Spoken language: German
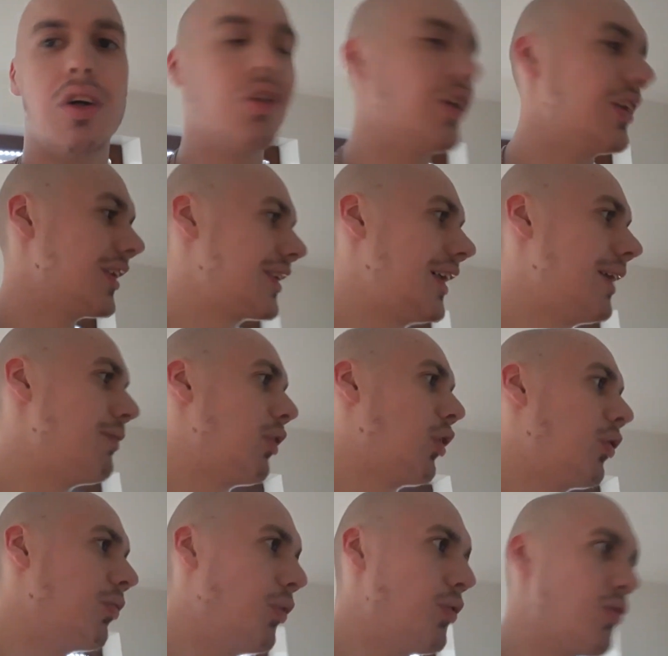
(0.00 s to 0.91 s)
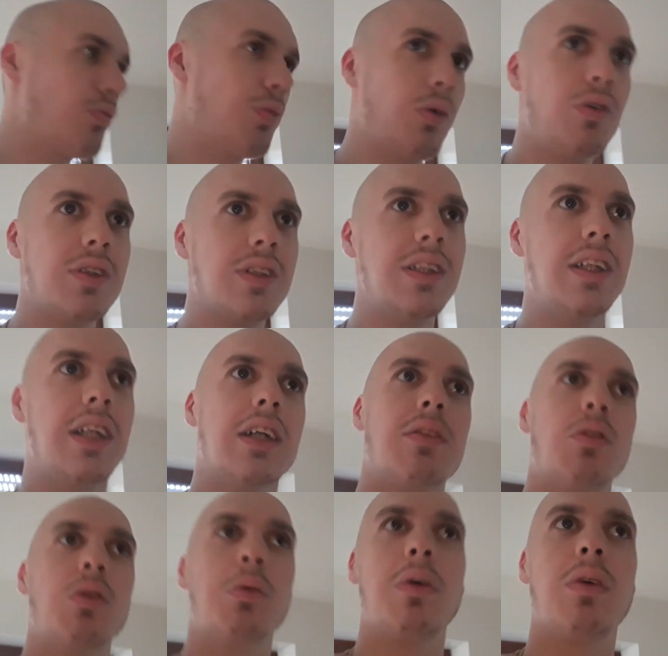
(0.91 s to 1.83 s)
Oder es gibt auch
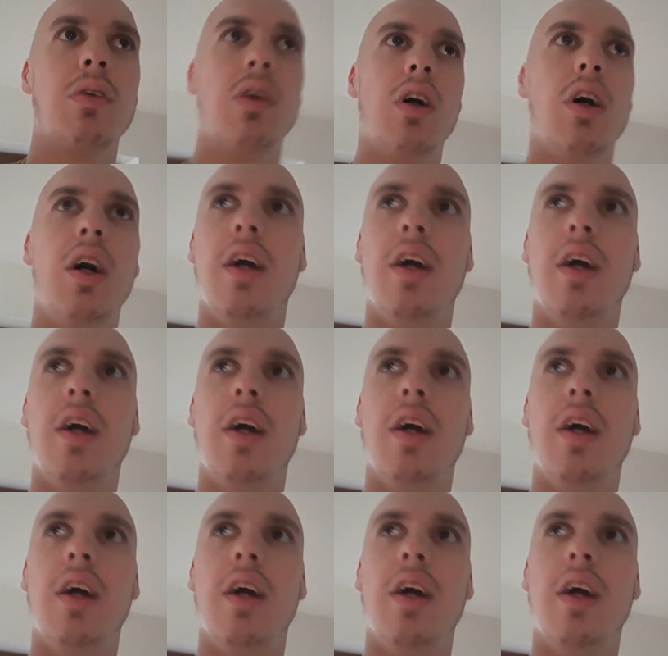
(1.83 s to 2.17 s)
Bundesliga, wo